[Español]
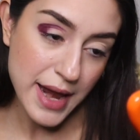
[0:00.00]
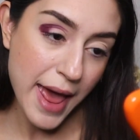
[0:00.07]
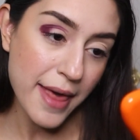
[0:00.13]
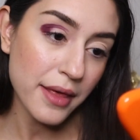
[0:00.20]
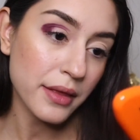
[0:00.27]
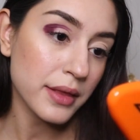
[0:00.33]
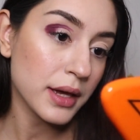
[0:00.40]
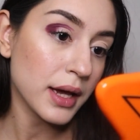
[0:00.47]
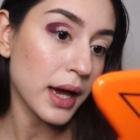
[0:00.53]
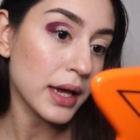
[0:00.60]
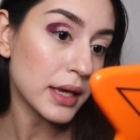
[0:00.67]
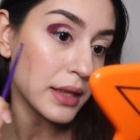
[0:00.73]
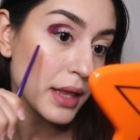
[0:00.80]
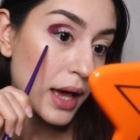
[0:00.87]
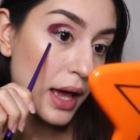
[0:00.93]
nada de
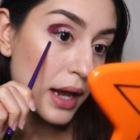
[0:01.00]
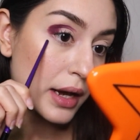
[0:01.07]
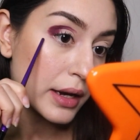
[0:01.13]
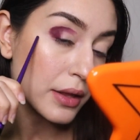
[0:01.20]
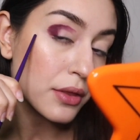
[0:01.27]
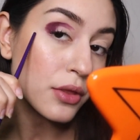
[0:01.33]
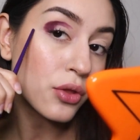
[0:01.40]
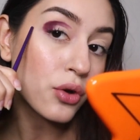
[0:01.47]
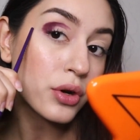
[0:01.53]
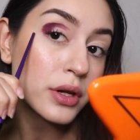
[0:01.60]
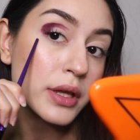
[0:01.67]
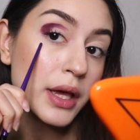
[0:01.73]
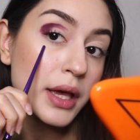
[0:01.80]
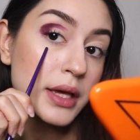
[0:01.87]
caída alrededor,